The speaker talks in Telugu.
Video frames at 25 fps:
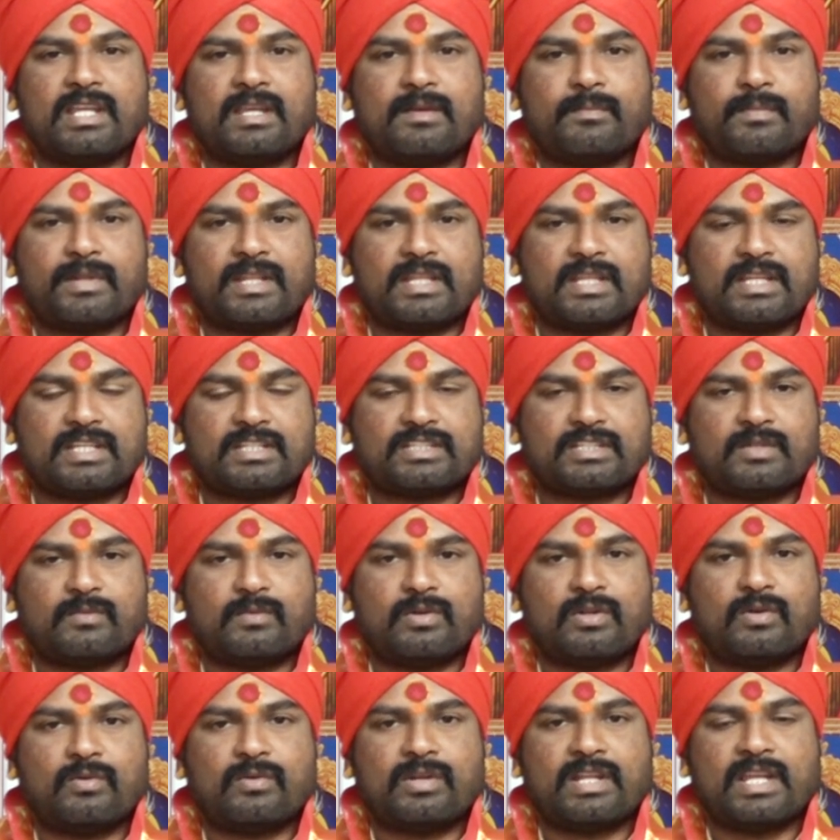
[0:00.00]
ఏ
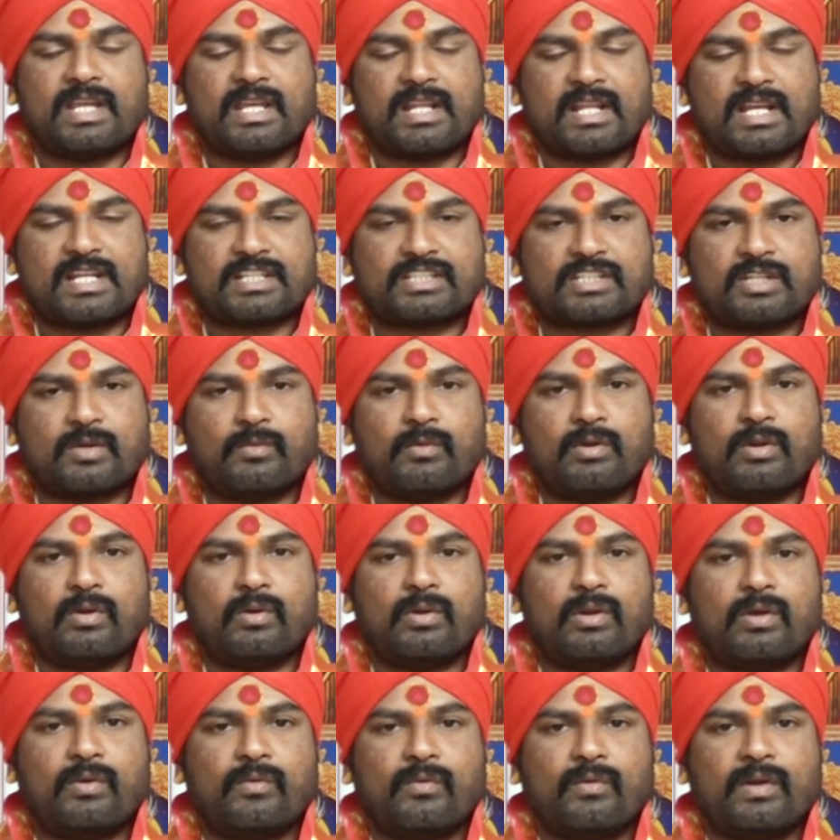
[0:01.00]
ప్రదేశంలో ఉన్నా ఏ రాష్ట్రంలో
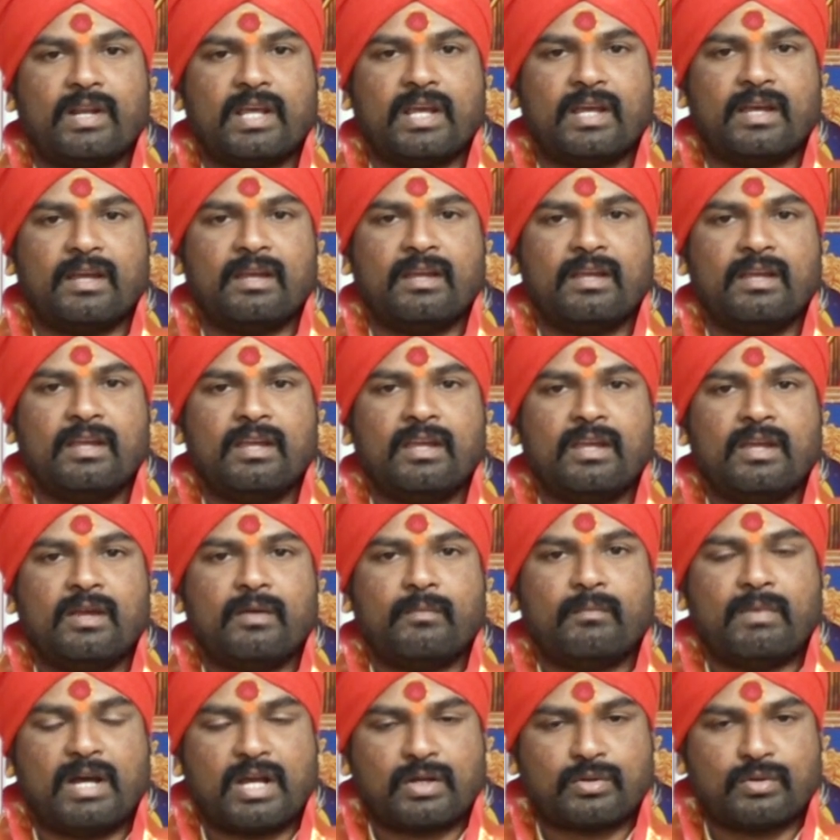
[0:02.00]
ఉన్నా
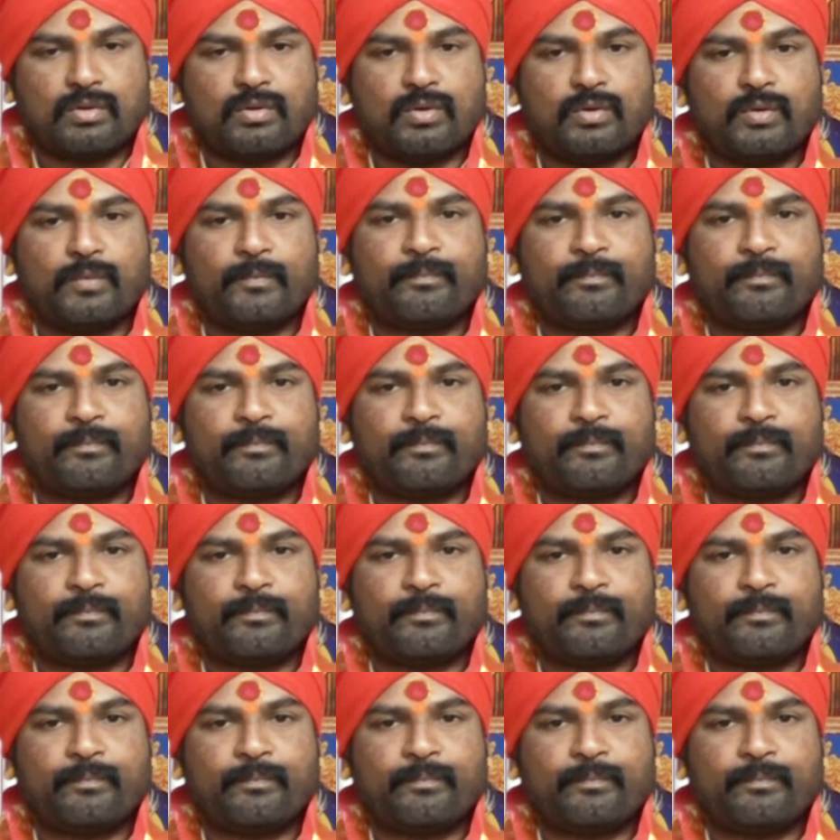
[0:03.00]
మాకు